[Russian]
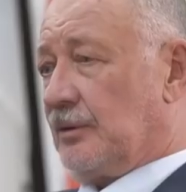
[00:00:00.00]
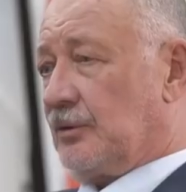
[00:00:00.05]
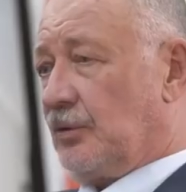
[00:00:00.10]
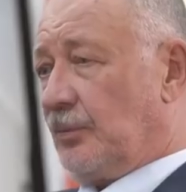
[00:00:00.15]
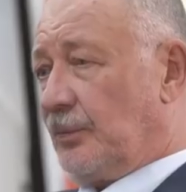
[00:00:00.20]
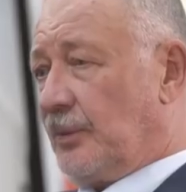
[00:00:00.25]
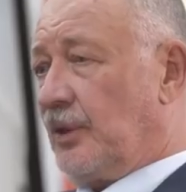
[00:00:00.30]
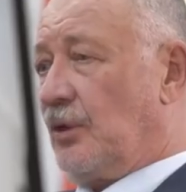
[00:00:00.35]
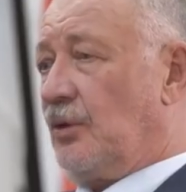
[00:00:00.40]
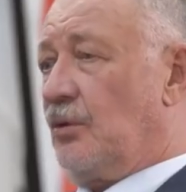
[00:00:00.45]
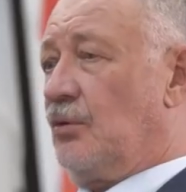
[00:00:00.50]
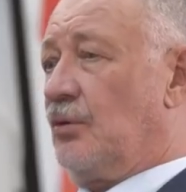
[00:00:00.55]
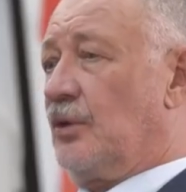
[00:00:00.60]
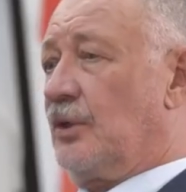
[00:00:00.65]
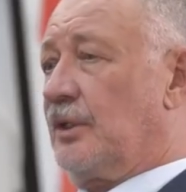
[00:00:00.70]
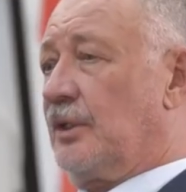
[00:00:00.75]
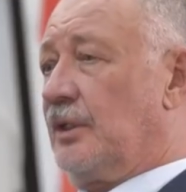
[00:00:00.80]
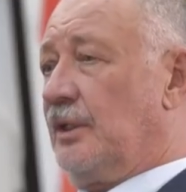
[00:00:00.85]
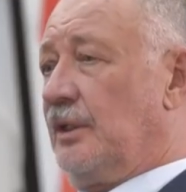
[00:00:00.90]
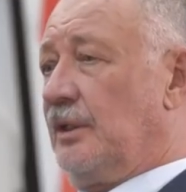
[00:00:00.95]

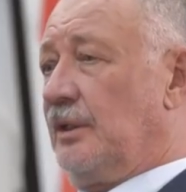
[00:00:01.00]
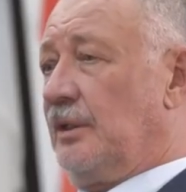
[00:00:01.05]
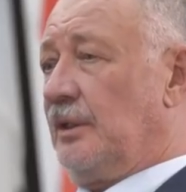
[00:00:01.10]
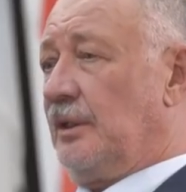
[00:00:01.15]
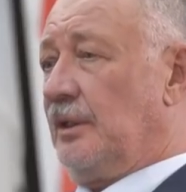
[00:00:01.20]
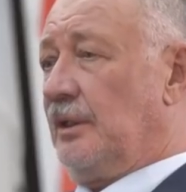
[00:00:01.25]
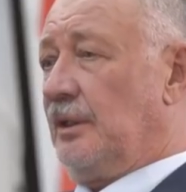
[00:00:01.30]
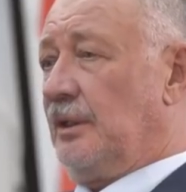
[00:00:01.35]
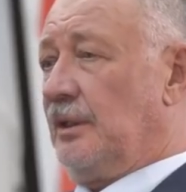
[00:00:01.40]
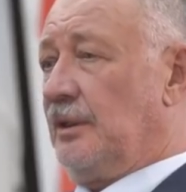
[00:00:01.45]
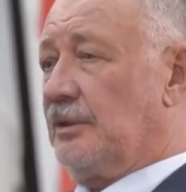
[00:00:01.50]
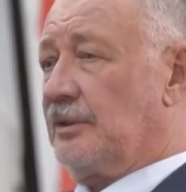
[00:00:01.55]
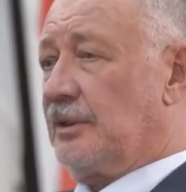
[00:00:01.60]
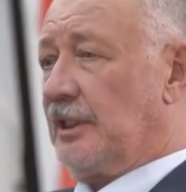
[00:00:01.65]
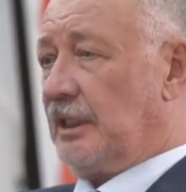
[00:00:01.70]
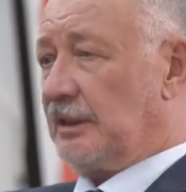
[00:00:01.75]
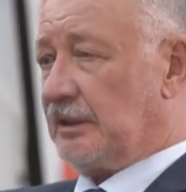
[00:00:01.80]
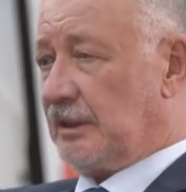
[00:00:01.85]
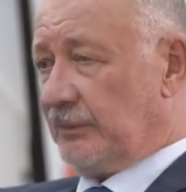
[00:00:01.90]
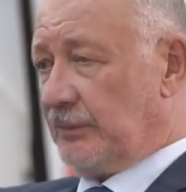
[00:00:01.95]
суперлегкий и с
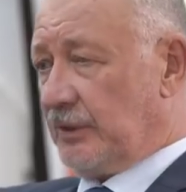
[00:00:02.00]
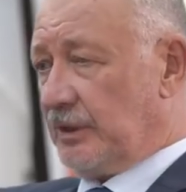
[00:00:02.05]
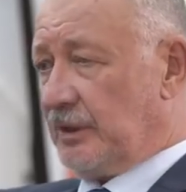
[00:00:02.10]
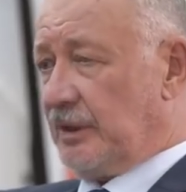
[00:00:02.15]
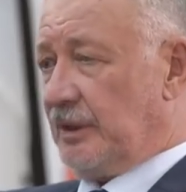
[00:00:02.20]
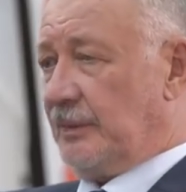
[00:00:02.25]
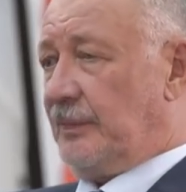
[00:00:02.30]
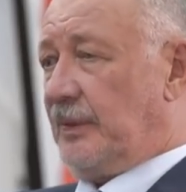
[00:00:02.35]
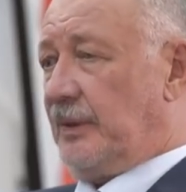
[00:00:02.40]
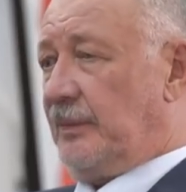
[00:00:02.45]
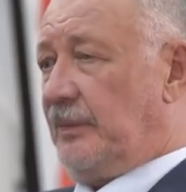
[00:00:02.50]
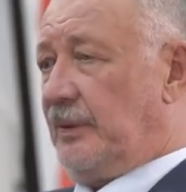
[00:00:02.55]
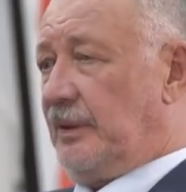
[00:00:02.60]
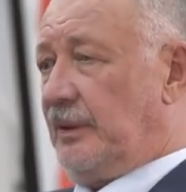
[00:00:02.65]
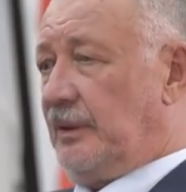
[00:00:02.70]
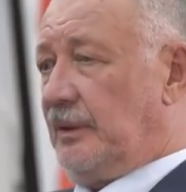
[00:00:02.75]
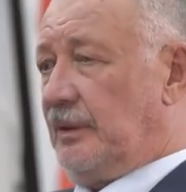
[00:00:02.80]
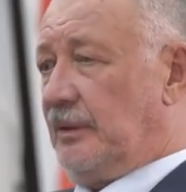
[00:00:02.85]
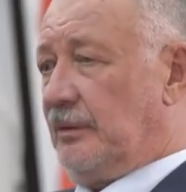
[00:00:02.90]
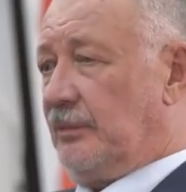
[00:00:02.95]
разными
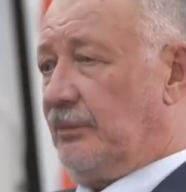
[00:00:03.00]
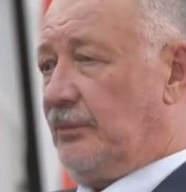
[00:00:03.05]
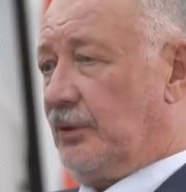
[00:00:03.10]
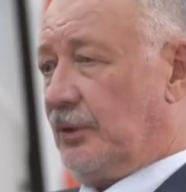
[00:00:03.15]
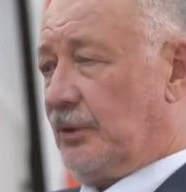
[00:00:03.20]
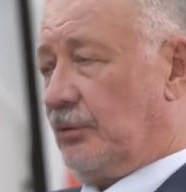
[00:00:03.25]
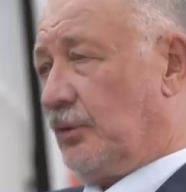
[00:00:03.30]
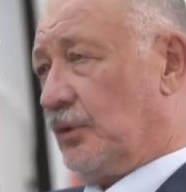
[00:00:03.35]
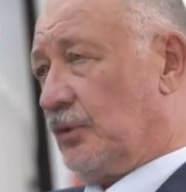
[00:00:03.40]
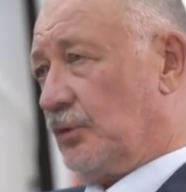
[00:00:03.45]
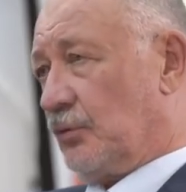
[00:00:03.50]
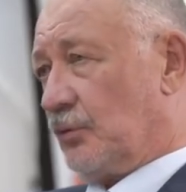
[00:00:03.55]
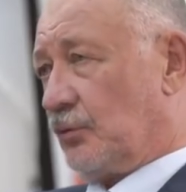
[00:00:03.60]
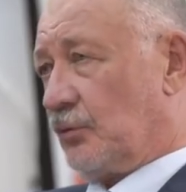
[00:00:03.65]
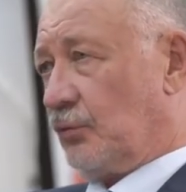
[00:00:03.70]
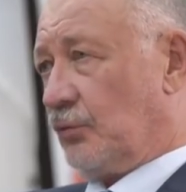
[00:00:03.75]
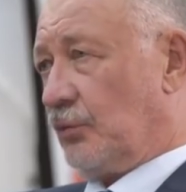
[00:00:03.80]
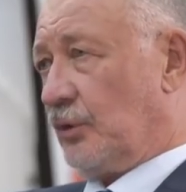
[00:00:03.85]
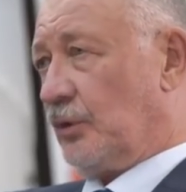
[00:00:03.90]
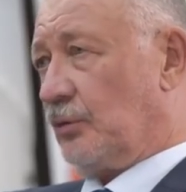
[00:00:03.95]
типами путевой
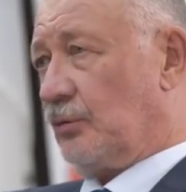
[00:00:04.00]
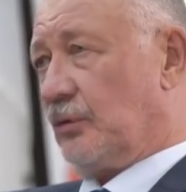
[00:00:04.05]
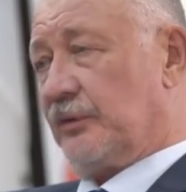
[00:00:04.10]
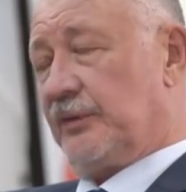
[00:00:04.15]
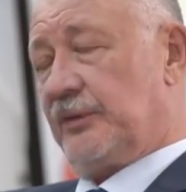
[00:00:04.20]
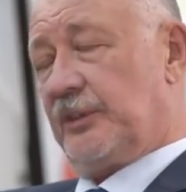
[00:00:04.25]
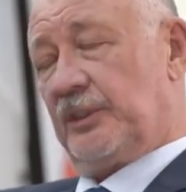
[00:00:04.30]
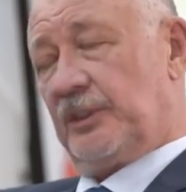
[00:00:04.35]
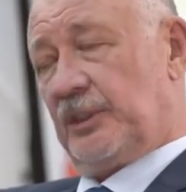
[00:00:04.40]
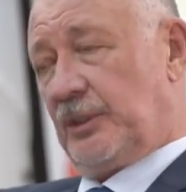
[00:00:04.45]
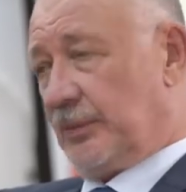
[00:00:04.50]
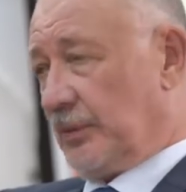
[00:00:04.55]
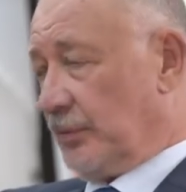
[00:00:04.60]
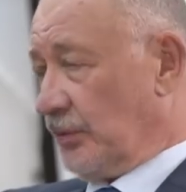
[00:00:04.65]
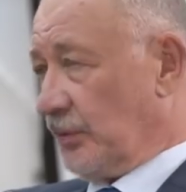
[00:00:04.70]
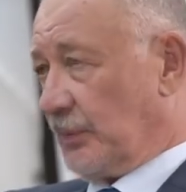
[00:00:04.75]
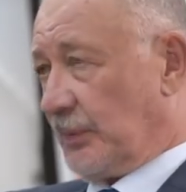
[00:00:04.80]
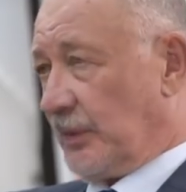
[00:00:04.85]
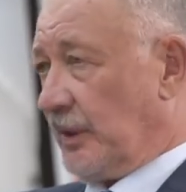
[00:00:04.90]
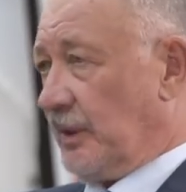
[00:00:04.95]
структуры, то есть все типы будут